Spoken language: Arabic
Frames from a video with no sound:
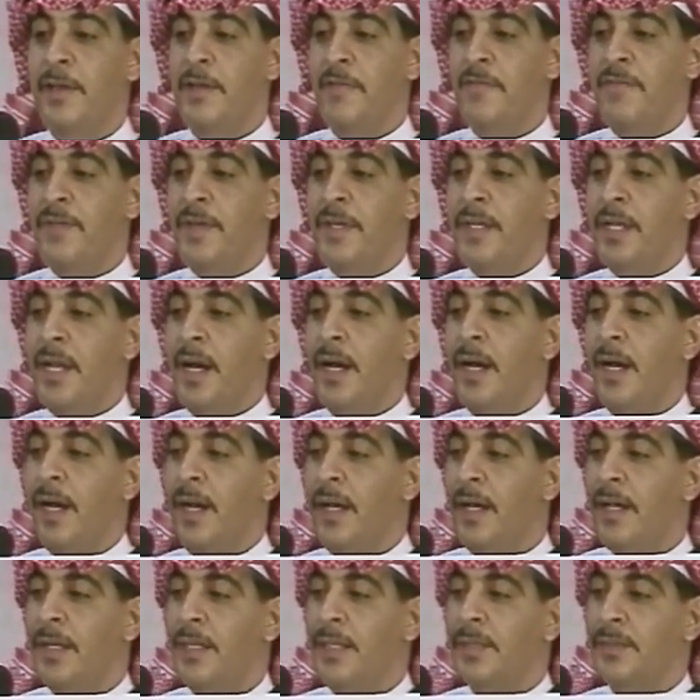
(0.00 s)
في
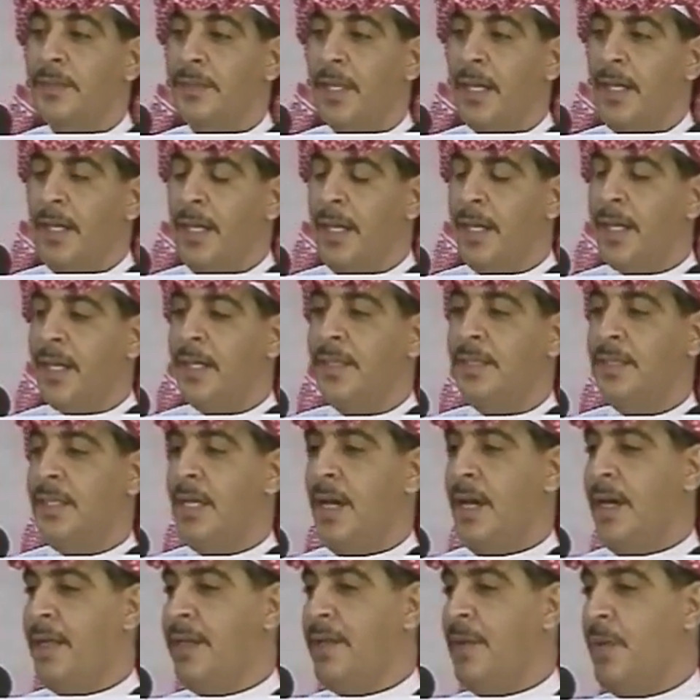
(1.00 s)
نهار طلق
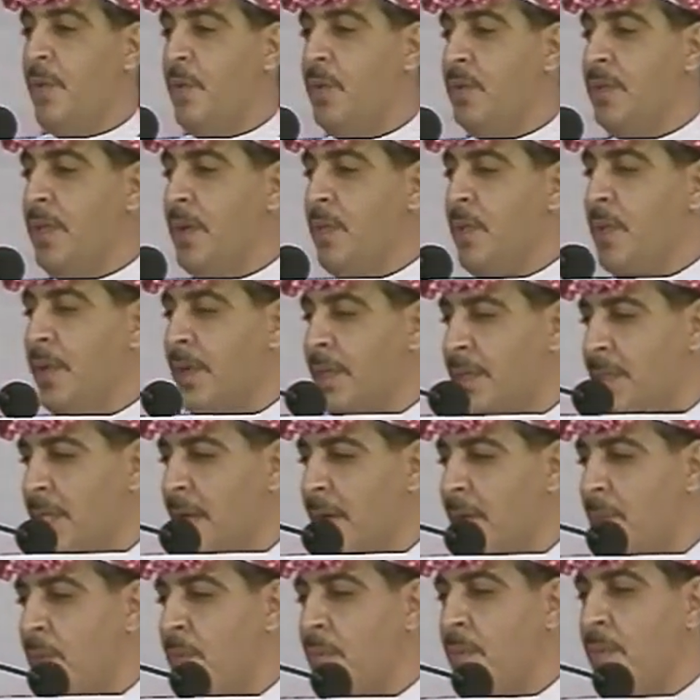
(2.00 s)
التاريخ
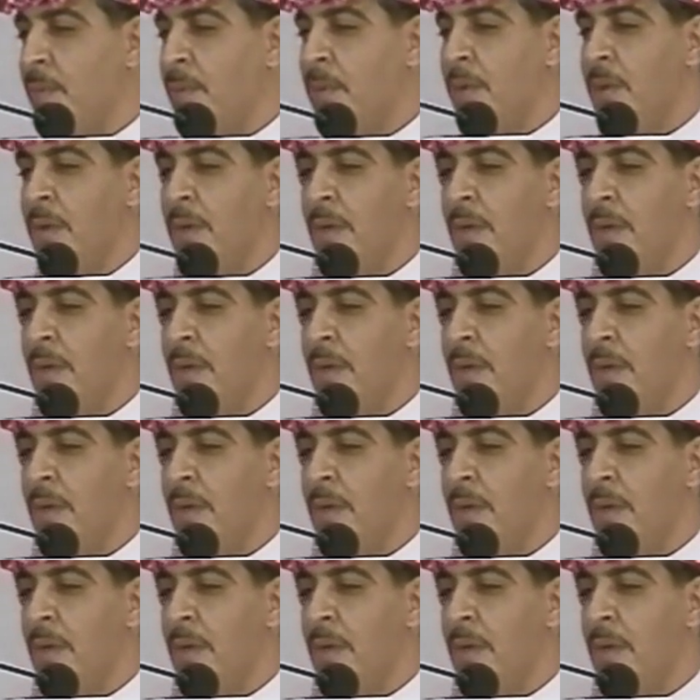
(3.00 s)
دورته